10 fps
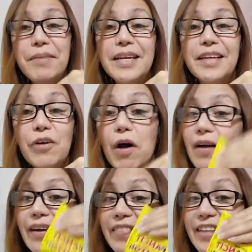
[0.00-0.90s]
Binigyan ko.
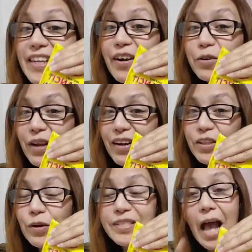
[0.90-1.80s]
Kaya tinira ko
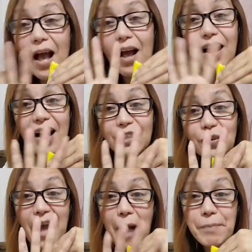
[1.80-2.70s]
talaga to kasi
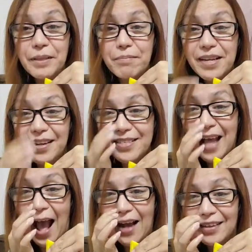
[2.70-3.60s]
actually apat ang binigay
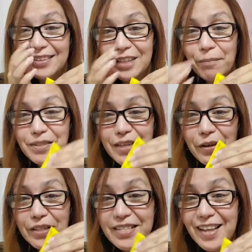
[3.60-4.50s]
sa akin. Tapos
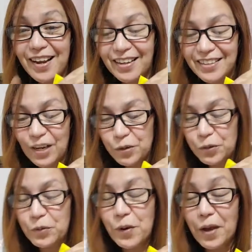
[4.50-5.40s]
ngayon, isa lang ang
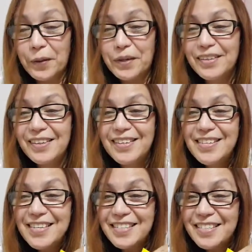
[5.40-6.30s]
niluto ko ngayon.
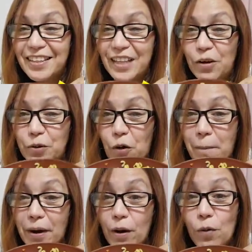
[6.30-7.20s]
Isa lang niluto
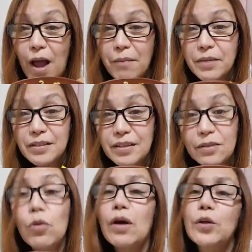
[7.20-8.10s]
ko para ulamin.
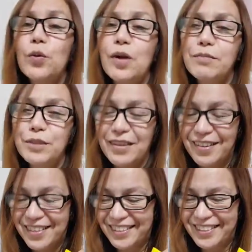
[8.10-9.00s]
Ito lang inulam ko
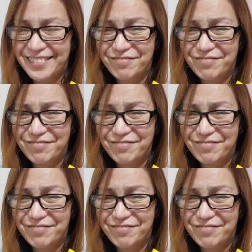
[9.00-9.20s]
talaga.